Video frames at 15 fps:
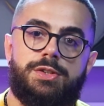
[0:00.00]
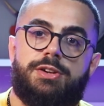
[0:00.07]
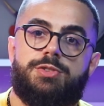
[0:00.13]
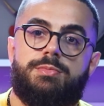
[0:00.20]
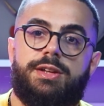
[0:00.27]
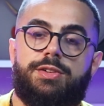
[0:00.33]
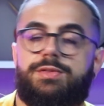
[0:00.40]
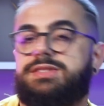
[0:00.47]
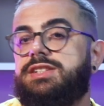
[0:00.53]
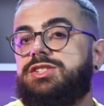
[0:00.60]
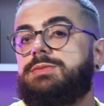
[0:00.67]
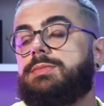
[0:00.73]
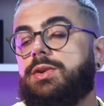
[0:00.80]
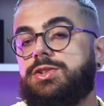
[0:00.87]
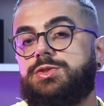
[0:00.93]
A partir do momento que você
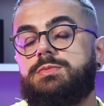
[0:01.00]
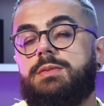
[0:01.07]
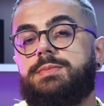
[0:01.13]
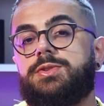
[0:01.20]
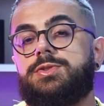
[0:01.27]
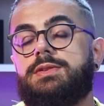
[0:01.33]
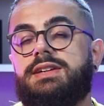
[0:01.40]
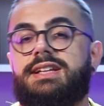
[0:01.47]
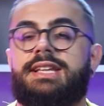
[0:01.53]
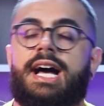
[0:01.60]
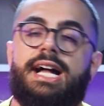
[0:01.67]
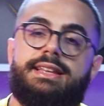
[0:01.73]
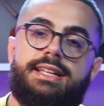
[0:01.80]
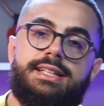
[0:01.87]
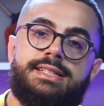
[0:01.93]
se mostra uma pessoa que
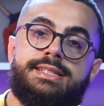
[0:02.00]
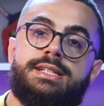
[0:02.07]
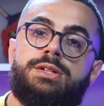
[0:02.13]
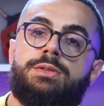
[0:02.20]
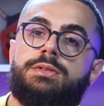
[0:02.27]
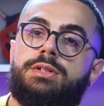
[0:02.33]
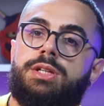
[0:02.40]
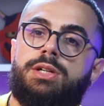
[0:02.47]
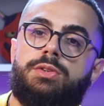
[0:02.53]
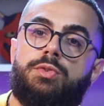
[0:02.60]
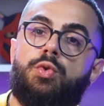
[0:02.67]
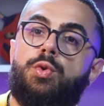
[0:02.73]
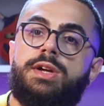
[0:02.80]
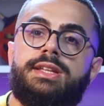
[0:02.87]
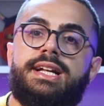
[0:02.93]
dá atenção, que
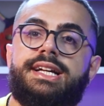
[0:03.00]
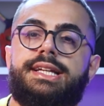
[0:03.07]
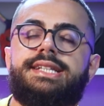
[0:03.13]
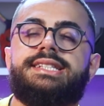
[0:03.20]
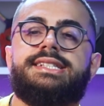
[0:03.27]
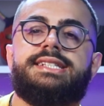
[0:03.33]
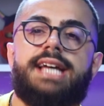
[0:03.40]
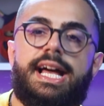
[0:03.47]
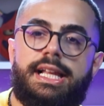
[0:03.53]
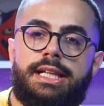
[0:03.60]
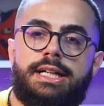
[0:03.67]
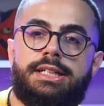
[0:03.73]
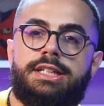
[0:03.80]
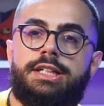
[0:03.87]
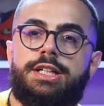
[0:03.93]
cuida, que
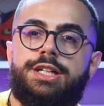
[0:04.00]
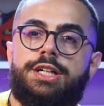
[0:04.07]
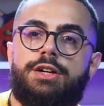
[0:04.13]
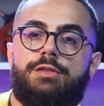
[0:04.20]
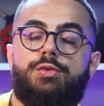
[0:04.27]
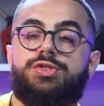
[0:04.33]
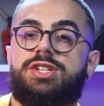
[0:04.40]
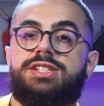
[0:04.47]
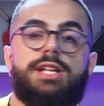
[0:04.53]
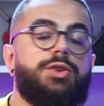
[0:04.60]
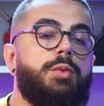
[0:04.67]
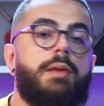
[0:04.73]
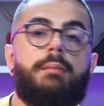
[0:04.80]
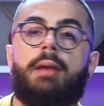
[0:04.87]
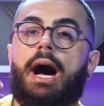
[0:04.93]
zela, você se toma